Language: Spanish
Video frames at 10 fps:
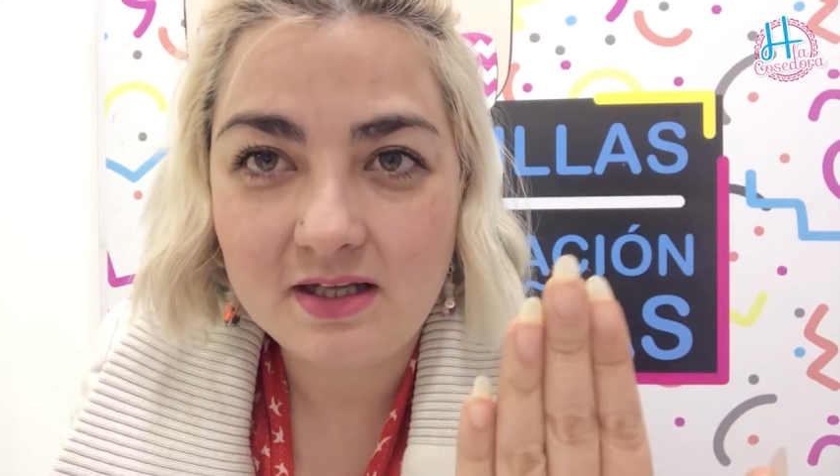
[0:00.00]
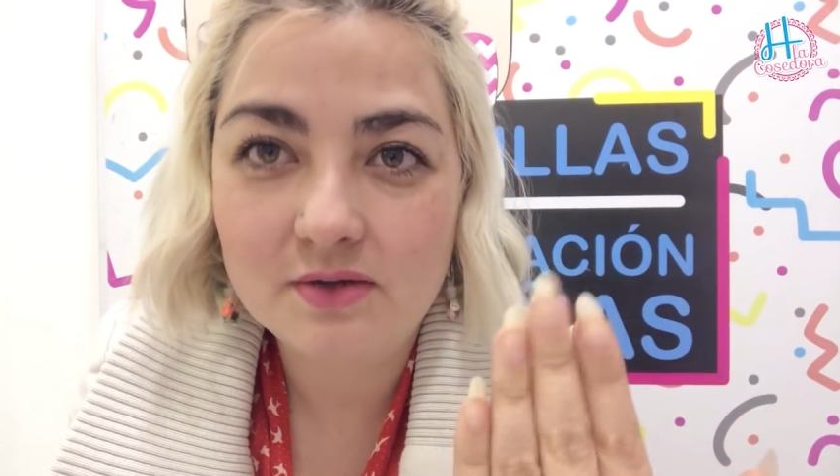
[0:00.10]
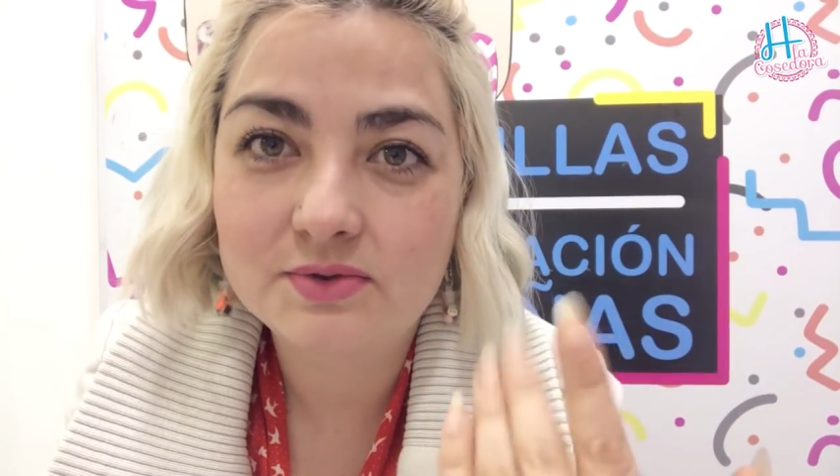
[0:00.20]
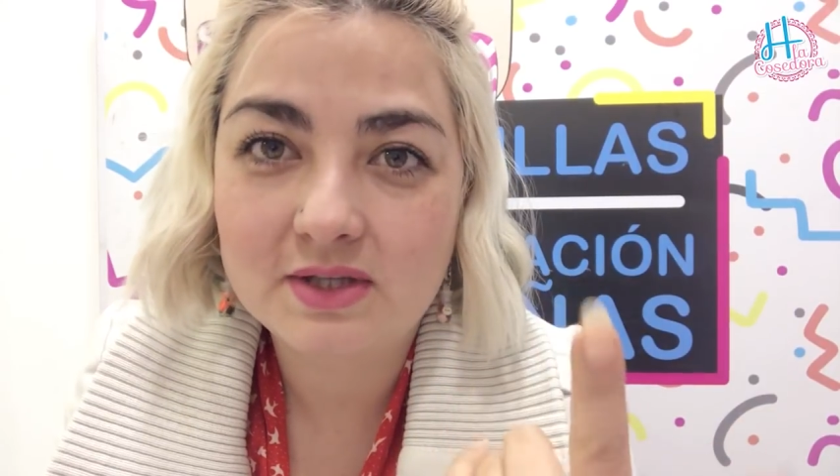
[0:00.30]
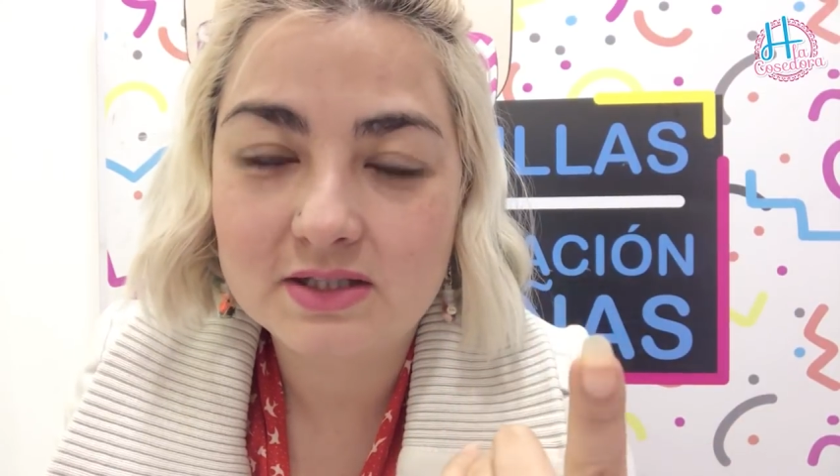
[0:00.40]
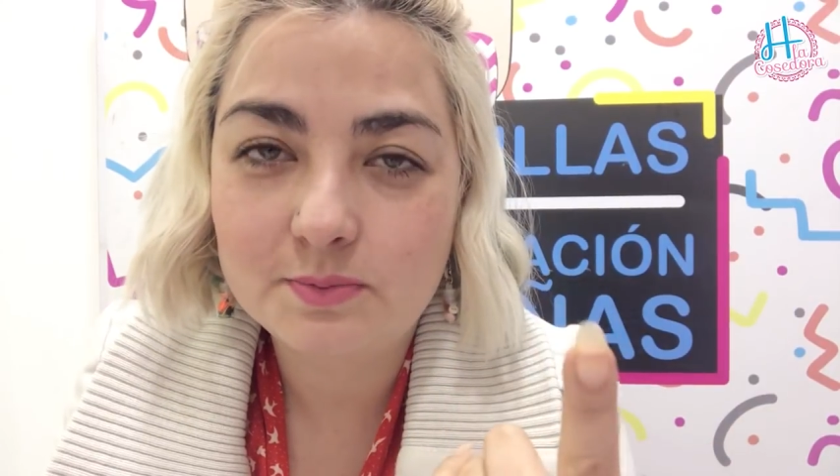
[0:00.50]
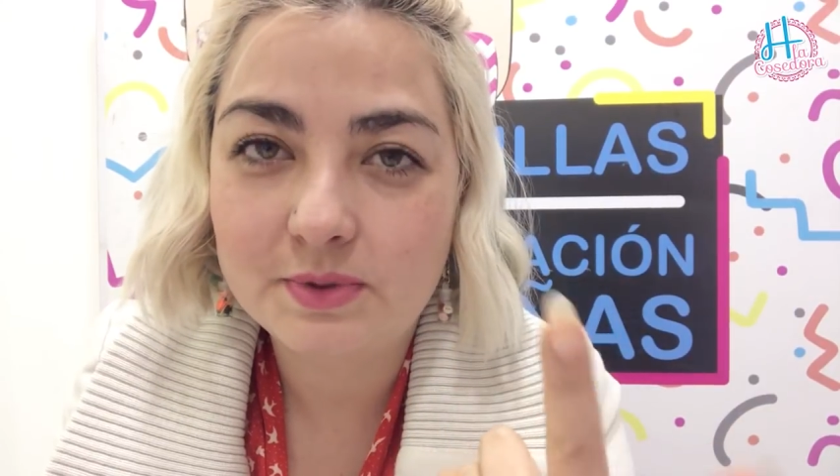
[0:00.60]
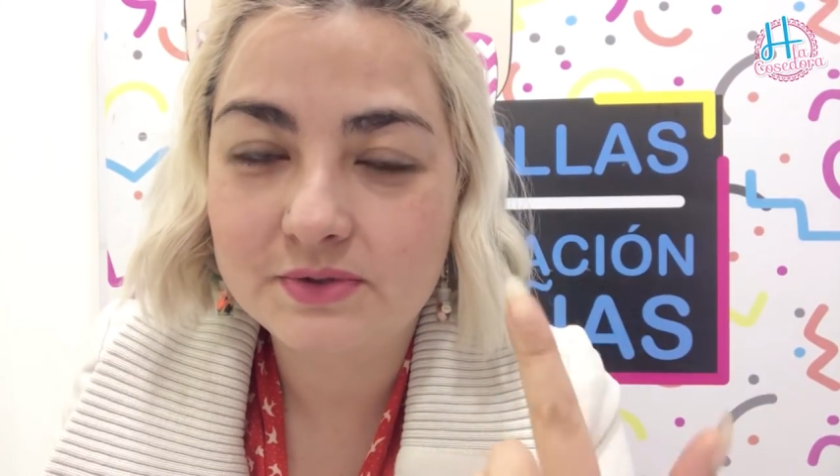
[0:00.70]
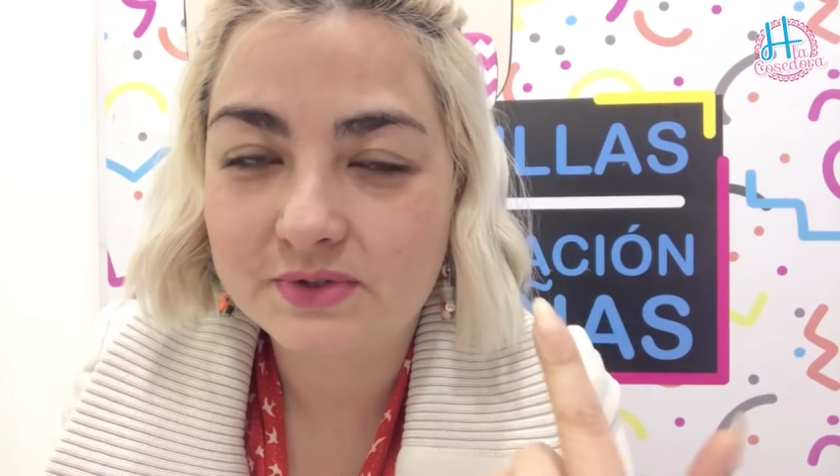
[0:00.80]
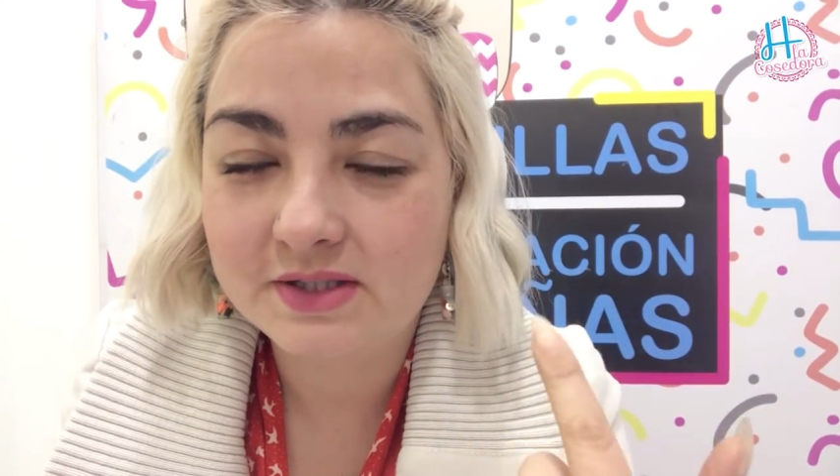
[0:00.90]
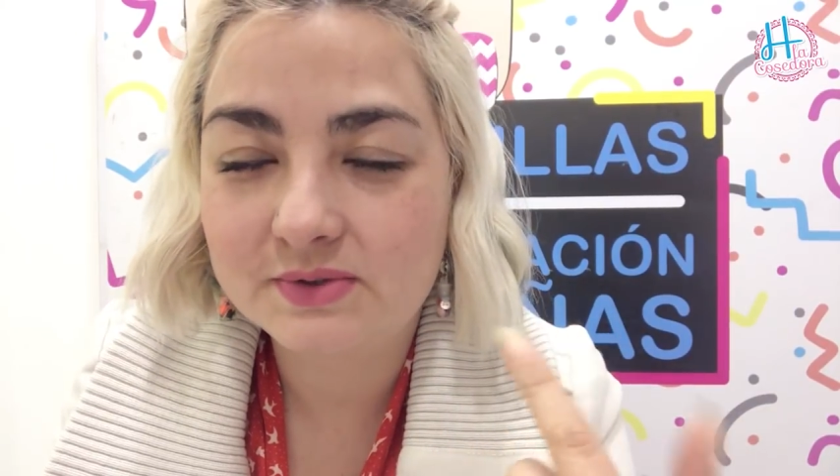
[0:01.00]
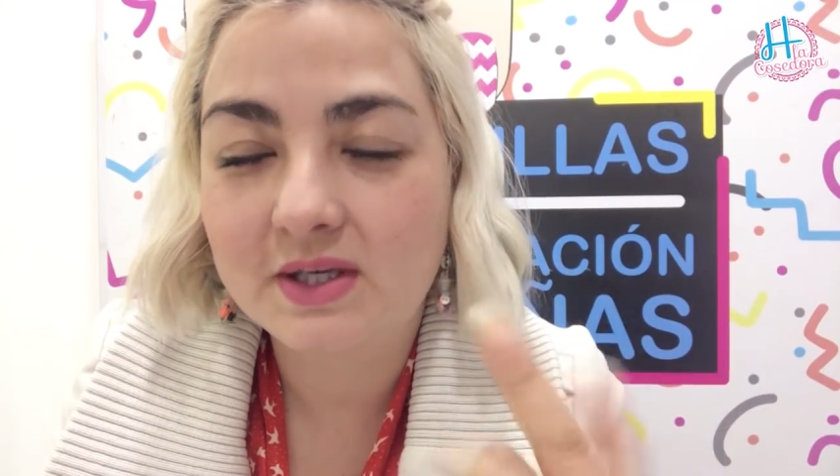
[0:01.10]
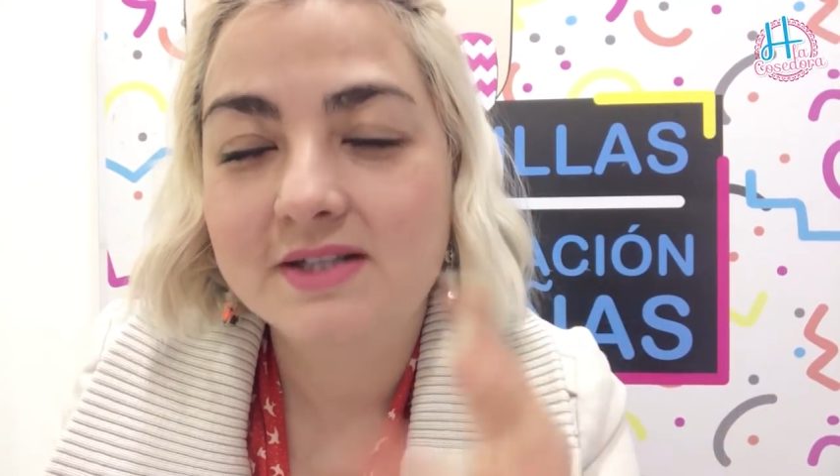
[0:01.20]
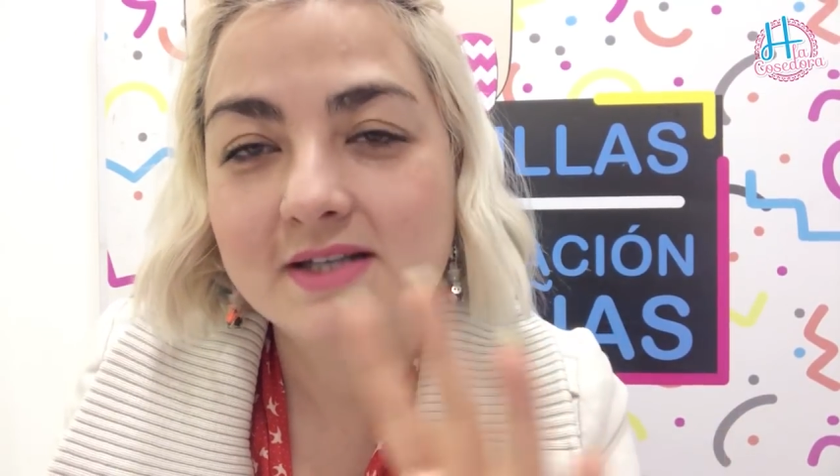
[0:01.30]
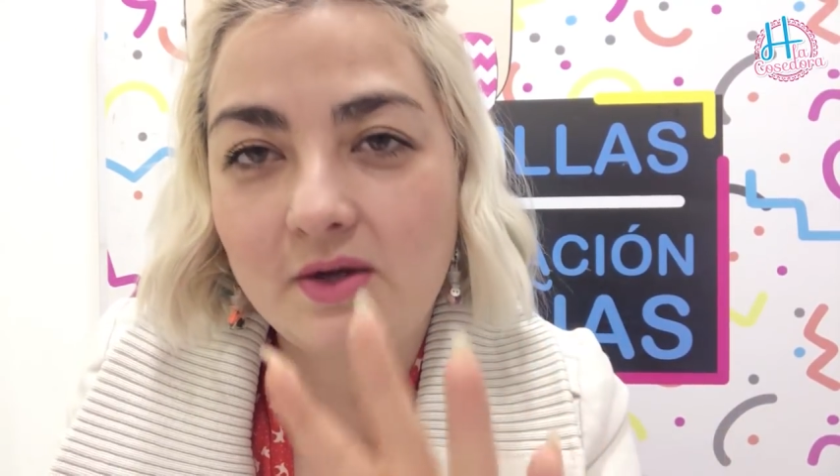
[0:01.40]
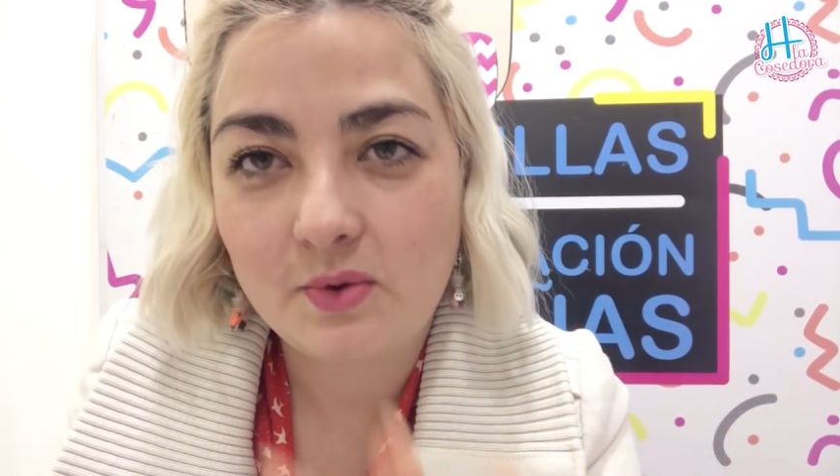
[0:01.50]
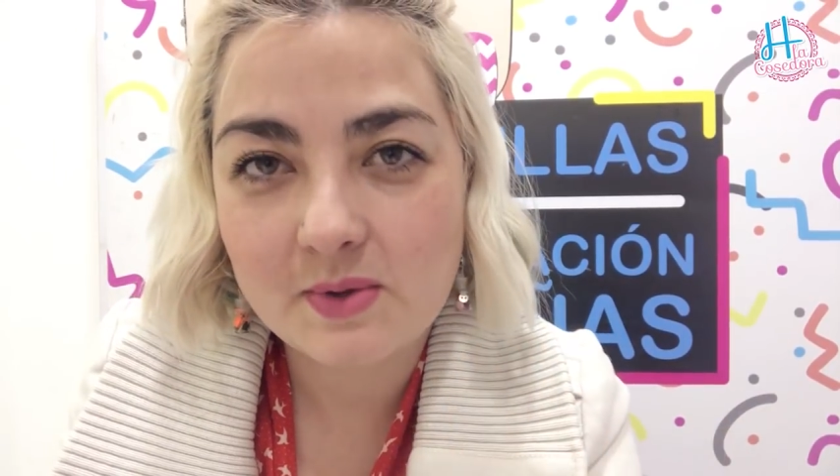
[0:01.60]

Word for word: y ustedes lo pueden usar en su casa,